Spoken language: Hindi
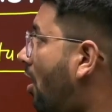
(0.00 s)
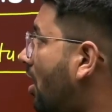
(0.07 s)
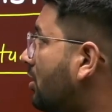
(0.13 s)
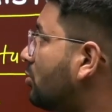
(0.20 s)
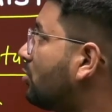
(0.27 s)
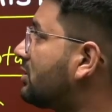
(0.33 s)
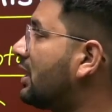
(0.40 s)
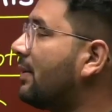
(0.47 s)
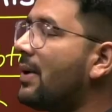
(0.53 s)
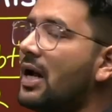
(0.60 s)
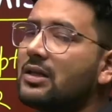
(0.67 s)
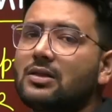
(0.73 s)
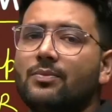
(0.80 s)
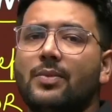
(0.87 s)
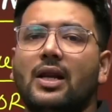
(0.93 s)
और दूसरी
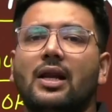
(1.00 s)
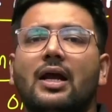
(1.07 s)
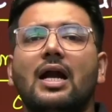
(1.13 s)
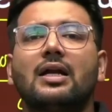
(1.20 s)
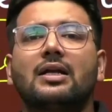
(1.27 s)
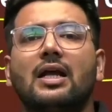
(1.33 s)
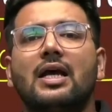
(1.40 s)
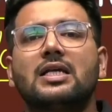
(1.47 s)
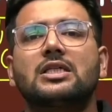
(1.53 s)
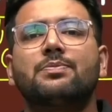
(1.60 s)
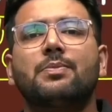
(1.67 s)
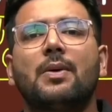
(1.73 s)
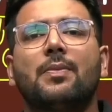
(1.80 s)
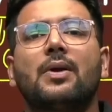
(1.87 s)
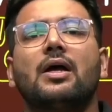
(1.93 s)
बात मैंने लिखा है
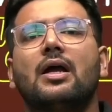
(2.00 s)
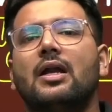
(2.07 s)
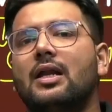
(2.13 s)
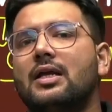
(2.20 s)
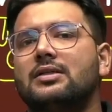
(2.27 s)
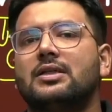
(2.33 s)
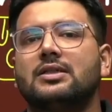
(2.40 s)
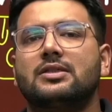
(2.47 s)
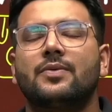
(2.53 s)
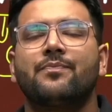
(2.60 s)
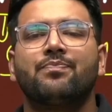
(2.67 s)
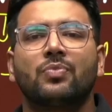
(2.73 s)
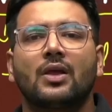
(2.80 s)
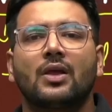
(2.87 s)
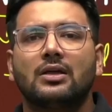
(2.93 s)
टेस्ट पेपर एनालिसिस
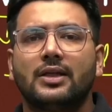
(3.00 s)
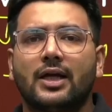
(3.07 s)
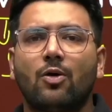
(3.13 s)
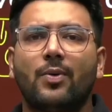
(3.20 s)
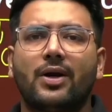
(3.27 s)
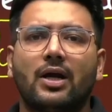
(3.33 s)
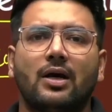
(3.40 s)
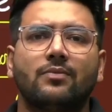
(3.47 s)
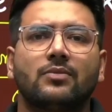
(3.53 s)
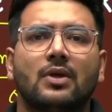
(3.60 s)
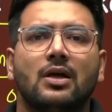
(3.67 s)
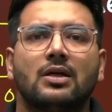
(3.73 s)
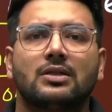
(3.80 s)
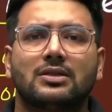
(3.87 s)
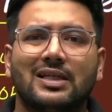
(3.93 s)
देखो बेटा
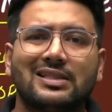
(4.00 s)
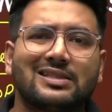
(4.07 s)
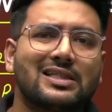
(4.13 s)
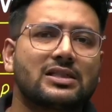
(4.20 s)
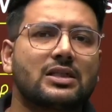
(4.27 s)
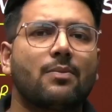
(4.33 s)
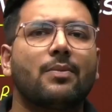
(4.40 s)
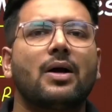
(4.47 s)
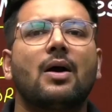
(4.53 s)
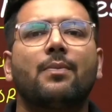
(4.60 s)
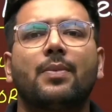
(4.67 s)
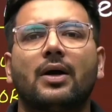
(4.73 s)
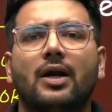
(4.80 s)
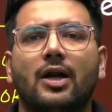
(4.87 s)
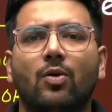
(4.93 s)
जिस सिस्टम में
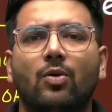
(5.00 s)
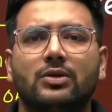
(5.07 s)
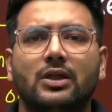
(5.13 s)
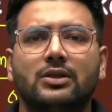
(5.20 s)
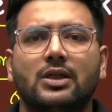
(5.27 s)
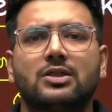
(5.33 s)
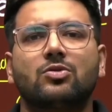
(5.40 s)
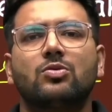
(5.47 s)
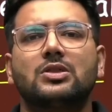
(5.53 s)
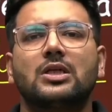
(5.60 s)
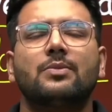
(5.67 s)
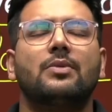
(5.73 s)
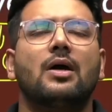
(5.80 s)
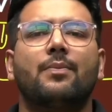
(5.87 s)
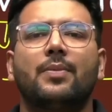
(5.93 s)
आप पढ़ रहे होते हैं जिस
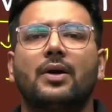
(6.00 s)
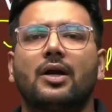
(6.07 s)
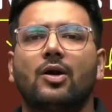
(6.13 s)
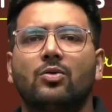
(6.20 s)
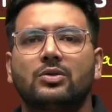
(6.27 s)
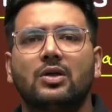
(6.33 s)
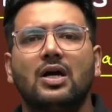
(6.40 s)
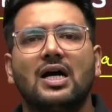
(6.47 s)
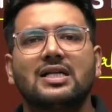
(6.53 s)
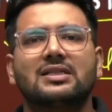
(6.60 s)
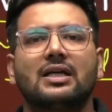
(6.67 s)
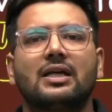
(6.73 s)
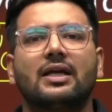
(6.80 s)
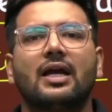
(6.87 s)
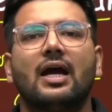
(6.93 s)
कोचिंग में आप पढ़ रहे होते हैं
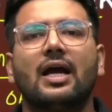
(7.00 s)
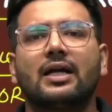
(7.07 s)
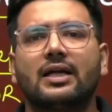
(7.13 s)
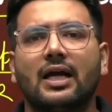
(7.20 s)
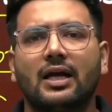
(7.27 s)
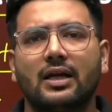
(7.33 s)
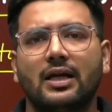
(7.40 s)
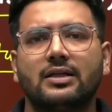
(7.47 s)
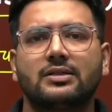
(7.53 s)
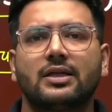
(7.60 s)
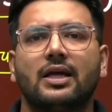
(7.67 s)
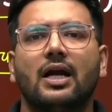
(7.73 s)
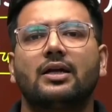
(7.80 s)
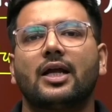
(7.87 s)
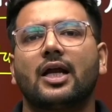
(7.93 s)
आजकल क्या है कि टेक्निक
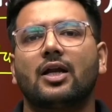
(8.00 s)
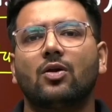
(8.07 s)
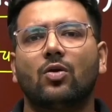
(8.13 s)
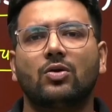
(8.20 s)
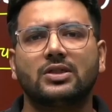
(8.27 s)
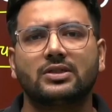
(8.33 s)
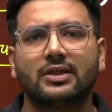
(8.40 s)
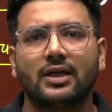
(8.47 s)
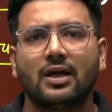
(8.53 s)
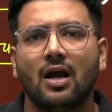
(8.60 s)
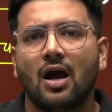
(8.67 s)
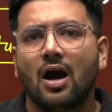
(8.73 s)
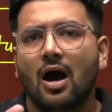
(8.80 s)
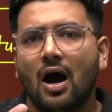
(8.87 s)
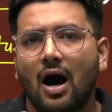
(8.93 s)
से या टेक्नोलॉजी से
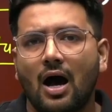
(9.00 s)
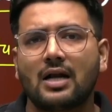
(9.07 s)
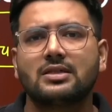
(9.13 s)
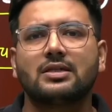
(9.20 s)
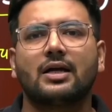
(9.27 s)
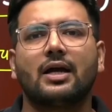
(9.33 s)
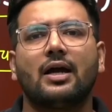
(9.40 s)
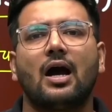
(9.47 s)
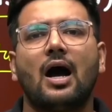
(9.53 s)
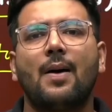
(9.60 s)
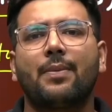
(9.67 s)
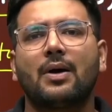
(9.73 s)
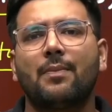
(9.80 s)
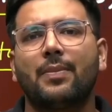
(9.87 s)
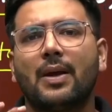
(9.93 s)
हर जगह
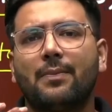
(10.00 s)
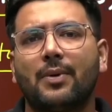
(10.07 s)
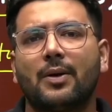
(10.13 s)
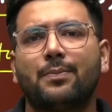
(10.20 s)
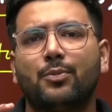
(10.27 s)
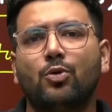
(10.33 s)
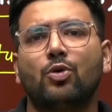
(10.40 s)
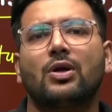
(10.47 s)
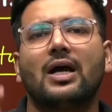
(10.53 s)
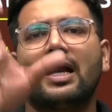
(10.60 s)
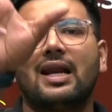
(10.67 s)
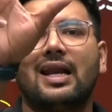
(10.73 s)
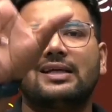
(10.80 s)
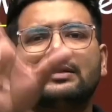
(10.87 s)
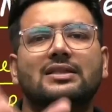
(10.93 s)
आपका पेपर पूरा
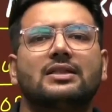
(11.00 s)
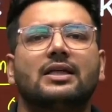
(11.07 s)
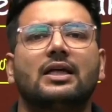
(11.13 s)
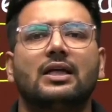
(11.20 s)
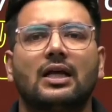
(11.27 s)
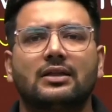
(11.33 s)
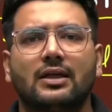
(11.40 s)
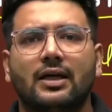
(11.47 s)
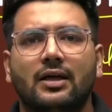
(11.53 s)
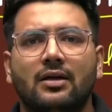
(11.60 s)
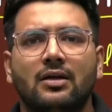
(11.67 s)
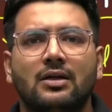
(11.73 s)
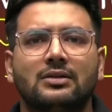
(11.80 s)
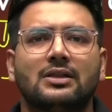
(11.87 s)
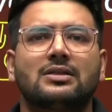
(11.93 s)
एनालिसिस किया जाता है
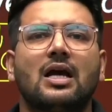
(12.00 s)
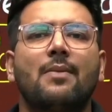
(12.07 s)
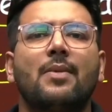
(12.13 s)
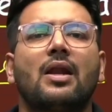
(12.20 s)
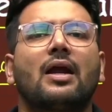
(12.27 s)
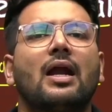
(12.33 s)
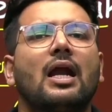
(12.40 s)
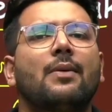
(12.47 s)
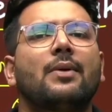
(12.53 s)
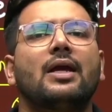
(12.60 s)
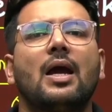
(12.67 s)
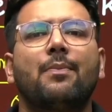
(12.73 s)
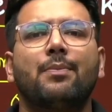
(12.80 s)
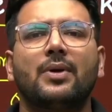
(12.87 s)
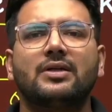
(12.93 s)
जैसे आप अन अकेडमी
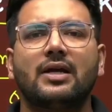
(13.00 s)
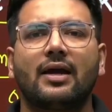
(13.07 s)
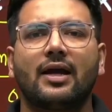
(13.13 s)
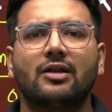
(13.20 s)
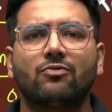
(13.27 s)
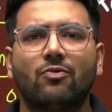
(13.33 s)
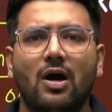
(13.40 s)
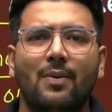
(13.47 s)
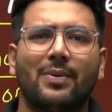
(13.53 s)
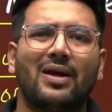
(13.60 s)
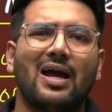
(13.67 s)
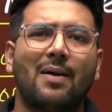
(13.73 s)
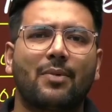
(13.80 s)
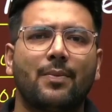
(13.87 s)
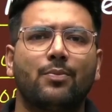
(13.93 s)
की ऐप पे जाएंगे तो वहां
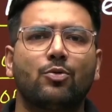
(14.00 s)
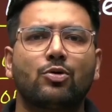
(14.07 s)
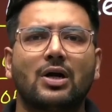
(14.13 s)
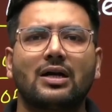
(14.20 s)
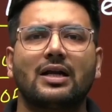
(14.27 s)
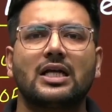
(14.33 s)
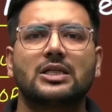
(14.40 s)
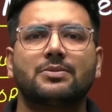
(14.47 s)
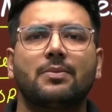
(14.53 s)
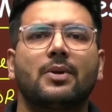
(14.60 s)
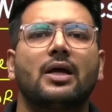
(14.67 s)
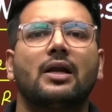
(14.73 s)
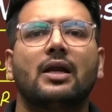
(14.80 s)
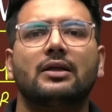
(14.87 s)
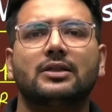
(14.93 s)
भी आपका पूरा टेस्ट
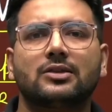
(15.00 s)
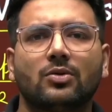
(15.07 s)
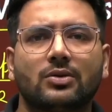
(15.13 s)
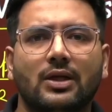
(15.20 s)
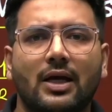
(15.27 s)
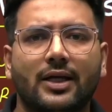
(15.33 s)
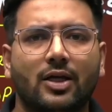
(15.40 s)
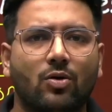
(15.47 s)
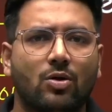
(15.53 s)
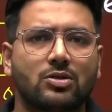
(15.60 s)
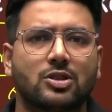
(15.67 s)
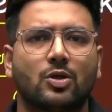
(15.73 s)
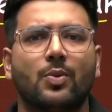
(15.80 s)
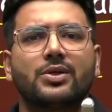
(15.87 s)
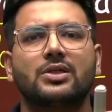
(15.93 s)
पेपर एनालिसिस होता है कि कौन
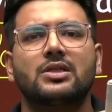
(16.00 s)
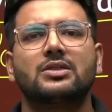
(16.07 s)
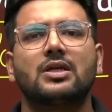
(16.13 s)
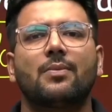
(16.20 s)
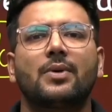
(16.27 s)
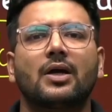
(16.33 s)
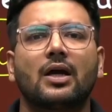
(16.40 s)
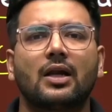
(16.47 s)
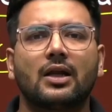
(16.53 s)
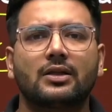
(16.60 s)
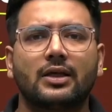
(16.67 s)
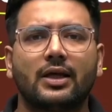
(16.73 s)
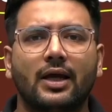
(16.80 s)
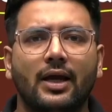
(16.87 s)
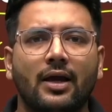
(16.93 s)
से क्वेश्चन आपने
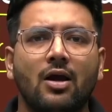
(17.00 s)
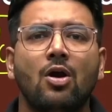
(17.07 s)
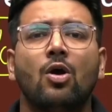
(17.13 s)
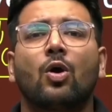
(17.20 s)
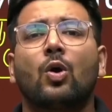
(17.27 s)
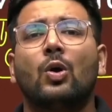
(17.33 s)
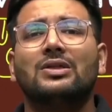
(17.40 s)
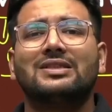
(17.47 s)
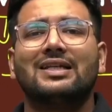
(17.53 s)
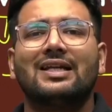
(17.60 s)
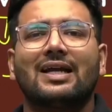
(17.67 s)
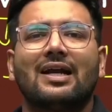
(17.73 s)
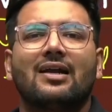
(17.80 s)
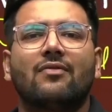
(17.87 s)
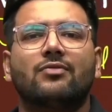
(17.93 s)
गलत किए कौन से
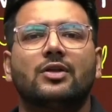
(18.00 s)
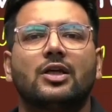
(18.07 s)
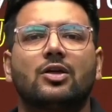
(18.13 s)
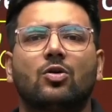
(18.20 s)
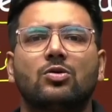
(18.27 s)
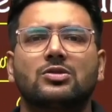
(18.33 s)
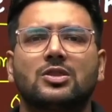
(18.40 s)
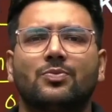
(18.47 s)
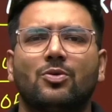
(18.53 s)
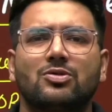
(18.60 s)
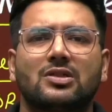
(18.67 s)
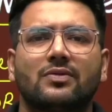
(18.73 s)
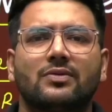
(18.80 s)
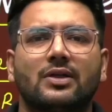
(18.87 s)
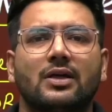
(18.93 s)
नेगेटिव थे कौन से
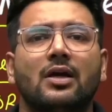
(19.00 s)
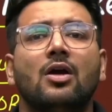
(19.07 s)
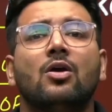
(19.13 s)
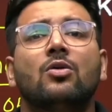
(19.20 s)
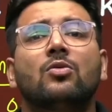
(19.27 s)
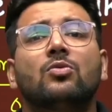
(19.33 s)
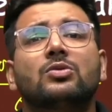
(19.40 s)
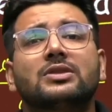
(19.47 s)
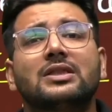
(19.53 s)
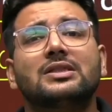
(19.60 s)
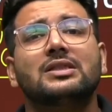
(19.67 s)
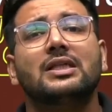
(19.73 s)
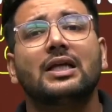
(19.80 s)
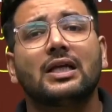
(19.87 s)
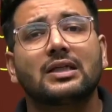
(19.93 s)
पॉजिटिव थे उसे
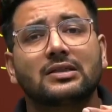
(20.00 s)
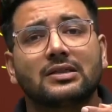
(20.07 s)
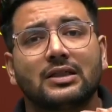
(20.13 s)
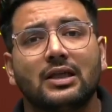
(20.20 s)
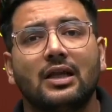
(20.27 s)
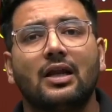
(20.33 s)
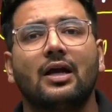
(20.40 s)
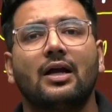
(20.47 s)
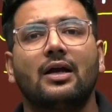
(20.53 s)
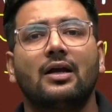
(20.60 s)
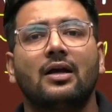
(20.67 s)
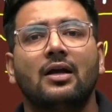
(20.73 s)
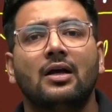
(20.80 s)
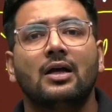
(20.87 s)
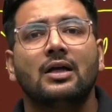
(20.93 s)
सीरियसली लेना
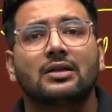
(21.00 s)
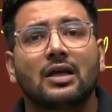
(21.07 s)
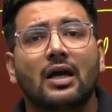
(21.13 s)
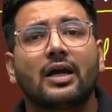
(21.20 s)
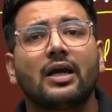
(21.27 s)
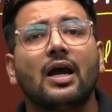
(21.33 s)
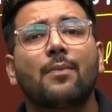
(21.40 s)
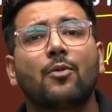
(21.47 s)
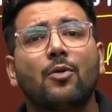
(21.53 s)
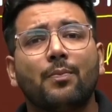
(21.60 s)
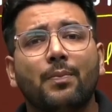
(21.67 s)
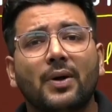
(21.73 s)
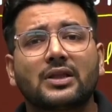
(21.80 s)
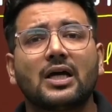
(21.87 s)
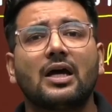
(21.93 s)
है ताकि आपको
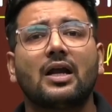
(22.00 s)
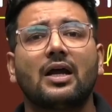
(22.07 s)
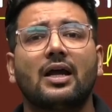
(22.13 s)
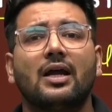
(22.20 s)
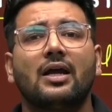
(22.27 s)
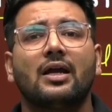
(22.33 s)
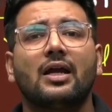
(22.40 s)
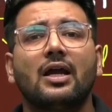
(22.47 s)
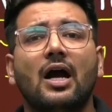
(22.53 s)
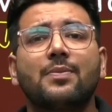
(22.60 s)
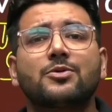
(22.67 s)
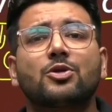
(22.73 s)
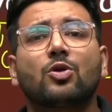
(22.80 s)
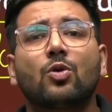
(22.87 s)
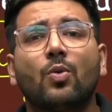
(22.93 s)
पता रहे कि
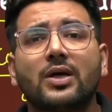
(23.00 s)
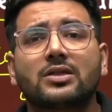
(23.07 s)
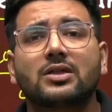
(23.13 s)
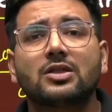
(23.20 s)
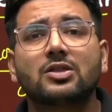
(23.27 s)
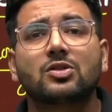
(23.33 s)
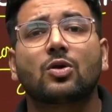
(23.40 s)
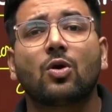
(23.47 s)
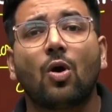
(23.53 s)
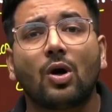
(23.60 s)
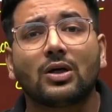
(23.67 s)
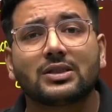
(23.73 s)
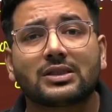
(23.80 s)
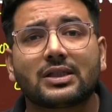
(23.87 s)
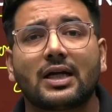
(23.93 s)
आपसे क्वेश्चंस
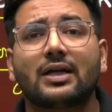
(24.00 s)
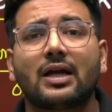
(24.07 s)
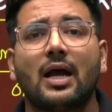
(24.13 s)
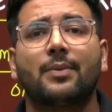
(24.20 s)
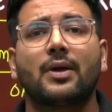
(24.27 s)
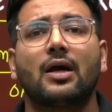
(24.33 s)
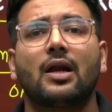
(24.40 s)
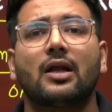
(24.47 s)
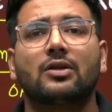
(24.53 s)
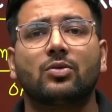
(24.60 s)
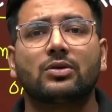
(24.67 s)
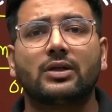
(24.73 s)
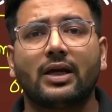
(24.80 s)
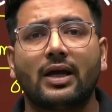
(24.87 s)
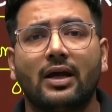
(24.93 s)
कौन से टाइप के गलत
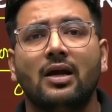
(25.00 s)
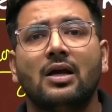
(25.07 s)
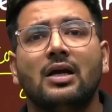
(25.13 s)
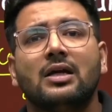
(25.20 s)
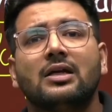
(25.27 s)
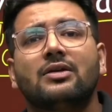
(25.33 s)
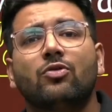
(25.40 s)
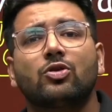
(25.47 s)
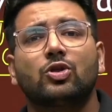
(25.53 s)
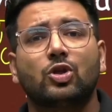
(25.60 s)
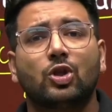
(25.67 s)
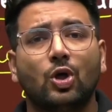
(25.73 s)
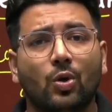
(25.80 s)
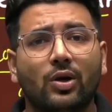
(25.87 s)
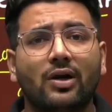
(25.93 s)
होते हैं ये वो
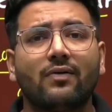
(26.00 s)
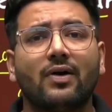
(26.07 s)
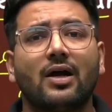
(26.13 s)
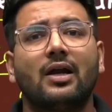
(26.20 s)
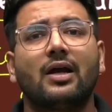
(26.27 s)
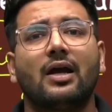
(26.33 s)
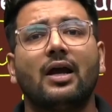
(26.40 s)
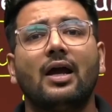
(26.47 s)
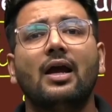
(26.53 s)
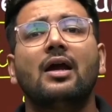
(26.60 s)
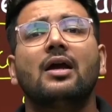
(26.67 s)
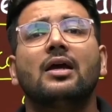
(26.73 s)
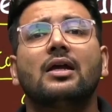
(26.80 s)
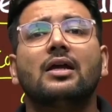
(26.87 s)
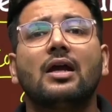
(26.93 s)
थ्योरी वाले हैं
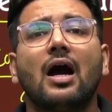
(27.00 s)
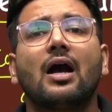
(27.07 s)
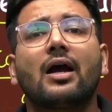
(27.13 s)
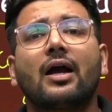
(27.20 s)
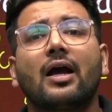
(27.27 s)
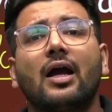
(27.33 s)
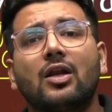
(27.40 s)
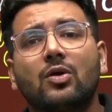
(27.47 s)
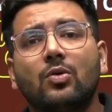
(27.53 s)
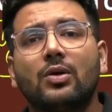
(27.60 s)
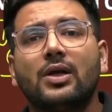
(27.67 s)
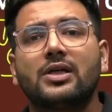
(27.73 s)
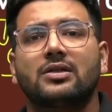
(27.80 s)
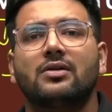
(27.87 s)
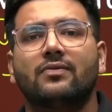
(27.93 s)
या
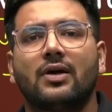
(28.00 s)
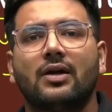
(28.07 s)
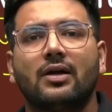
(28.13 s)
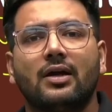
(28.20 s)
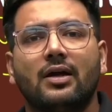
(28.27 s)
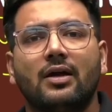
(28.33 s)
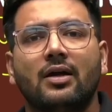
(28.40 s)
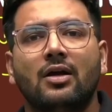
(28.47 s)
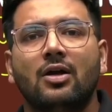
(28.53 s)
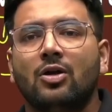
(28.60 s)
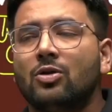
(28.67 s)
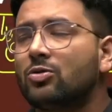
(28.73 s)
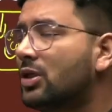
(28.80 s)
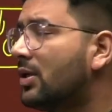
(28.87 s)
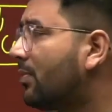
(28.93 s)
कैलकुलेशन वाले हैं
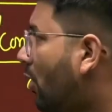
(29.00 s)
तो ये